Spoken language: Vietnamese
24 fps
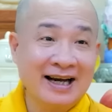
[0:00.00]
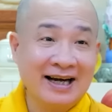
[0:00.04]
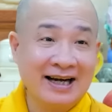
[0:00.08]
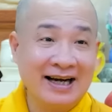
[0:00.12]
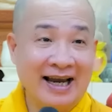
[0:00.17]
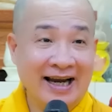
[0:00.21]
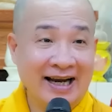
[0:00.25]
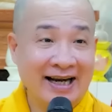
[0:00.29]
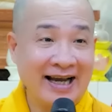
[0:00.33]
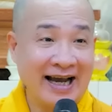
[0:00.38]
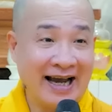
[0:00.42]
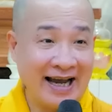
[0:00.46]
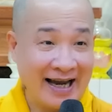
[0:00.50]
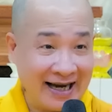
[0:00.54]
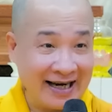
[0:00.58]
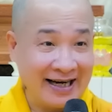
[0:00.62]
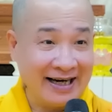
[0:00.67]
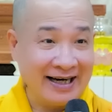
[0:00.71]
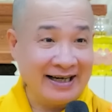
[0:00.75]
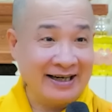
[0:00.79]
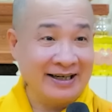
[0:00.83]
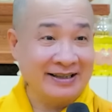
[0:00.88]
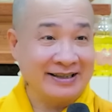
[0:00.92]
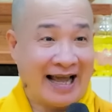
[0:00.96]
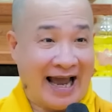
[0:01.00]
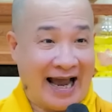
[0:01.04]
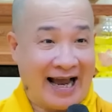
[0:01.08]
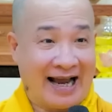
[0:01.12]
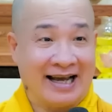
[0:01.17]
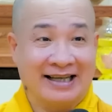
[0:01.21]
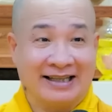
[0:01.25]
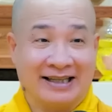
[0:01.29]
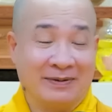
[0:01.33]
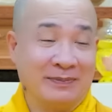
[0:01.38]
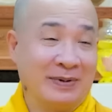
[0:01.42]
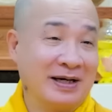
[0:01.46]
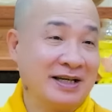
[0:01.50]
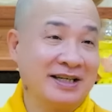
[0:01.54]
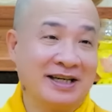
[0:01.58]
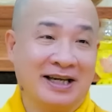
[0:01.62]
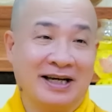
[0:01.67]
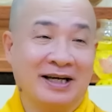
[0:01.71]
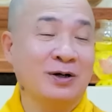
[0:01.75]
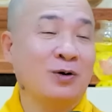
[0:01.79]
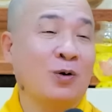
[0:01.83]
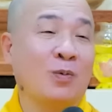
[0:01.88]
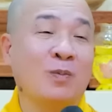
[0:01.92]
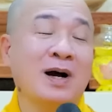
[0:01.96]
Đề kháng nó tăng thì bệnh gì
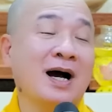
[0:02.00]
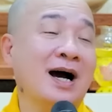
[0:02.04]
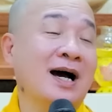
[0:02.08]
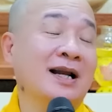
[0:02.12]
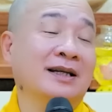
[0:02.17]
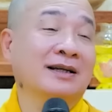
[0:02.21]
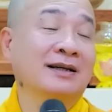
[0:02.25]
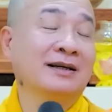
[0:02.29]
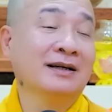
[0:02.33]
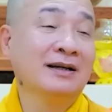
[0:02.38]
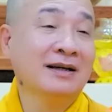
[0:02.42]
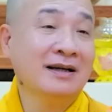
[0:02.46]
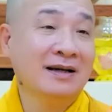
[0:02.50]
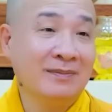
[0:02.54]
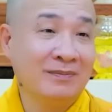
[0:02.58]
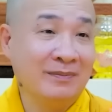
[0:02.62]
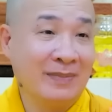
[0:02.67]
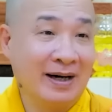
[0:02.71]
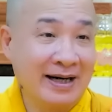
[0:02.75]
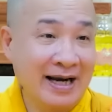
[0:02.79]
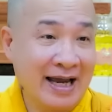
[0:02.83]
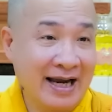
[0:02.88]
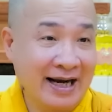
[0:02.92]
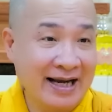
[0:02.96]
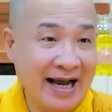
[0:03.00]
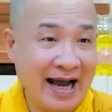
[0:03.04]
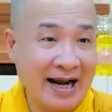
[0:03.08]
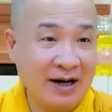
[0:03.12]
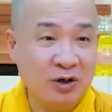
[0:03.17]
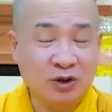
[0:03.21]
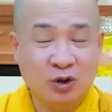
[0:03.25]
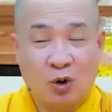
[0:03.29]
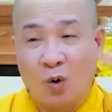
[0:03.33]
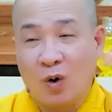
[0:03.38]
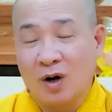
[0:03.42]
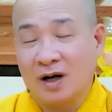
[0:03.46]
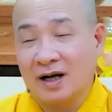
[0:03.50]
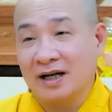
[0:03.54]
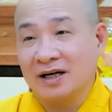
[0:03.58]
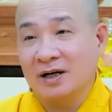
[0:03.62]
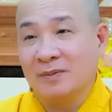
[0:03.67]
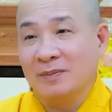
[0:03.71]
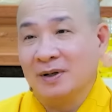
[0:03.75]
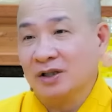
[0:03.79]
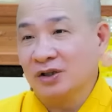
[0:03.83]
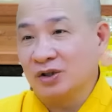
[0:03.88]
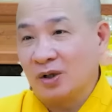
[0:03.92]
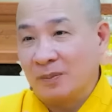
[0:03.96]
nó cũng hết. Mà đề kháng nó tuột cái nó
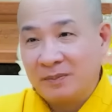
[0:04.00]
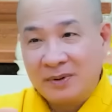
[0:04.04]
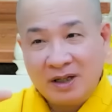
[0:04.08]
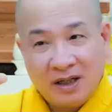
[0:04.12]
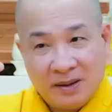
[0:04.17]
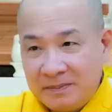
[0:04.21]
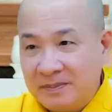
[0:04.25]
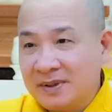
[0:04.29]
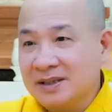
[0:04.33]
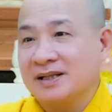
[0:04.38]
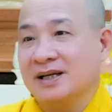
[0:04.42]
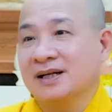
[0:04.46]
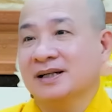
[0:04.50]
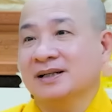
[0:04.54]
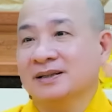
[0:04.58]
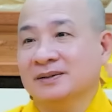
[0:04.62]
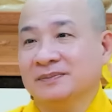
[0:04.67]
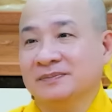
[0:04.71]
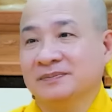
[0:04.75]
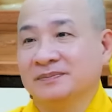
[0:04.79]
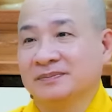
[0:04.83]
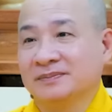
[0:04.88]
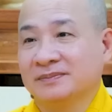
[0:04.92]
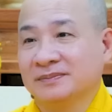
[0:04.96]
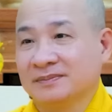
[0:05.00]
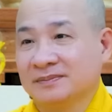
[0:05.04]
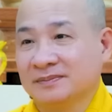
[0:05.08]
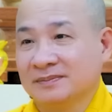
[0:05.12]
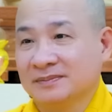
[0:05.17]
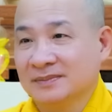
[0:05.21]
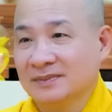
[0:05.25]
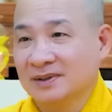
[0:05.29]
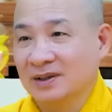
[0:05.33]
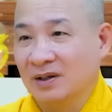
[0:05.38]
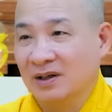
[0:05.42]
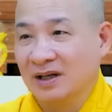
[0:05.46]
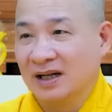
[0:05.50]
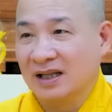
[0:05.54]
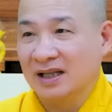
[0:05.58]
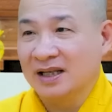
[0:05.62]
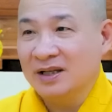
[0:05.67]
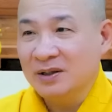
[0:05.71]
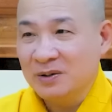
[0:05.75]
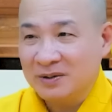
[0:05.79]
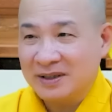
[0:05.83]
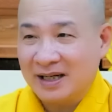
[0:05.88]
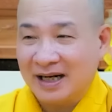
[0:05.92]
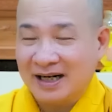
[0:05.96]
bệnh tùm lum hết trơn. Gọi là
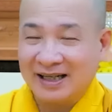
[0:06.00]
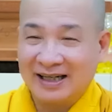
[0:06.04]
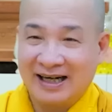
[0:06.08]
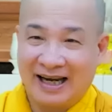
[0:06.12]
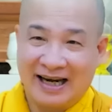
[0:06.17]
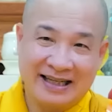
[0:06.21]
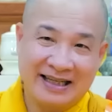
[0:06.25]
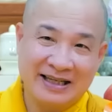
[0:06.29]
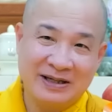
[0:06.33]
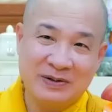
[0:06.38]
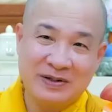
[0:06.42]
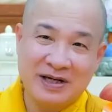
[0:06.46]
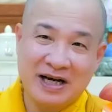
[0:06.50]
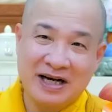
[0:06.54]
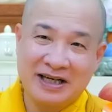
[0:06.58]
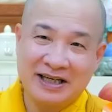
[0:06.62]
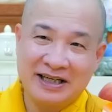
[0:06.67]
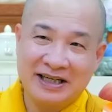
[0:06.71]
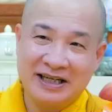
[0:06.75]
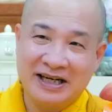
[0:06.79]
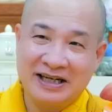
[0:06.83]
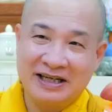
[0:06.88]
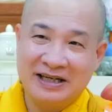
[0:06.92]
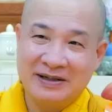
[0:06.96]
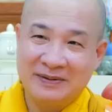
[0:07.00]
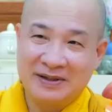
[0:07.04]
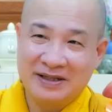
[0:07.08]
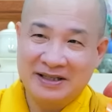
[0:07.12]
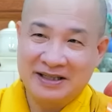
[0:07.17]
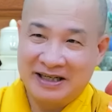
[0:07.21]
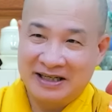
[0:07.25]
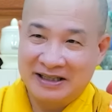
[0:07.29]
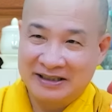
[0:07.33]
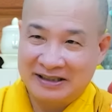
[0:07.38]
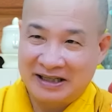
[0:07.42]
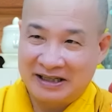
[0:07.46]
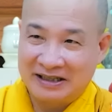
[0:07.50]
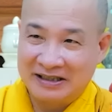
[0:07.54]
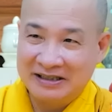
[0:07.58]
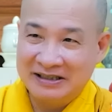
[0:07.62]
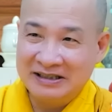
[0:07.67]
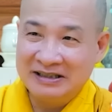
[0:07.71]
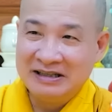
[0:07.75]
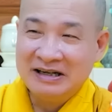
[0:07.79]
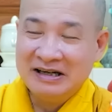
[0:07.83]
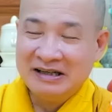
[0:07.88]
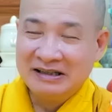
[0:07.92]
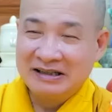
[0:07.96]
thiếu chất này, thiếu chất kia, đi bệnh viện thử,
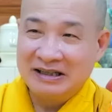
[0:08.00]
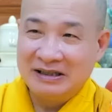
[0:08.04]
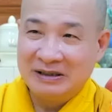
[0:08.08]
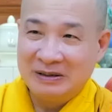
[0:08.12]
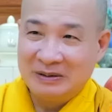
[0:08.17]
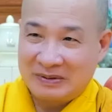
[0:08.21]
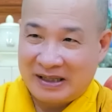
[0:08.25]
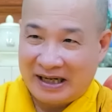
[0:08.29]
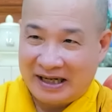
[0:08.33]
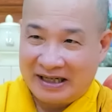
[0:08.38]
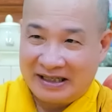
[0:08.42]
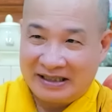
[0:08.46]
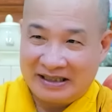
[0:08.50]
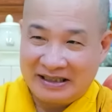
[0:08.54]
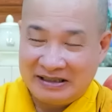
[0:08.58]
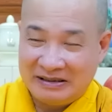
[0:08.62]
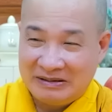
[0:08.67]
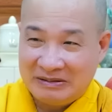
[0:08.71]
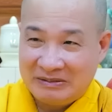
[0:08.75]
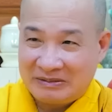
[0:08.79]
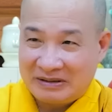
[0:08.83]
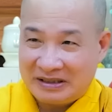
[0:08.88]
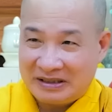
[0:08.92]
thiếu này, thiếu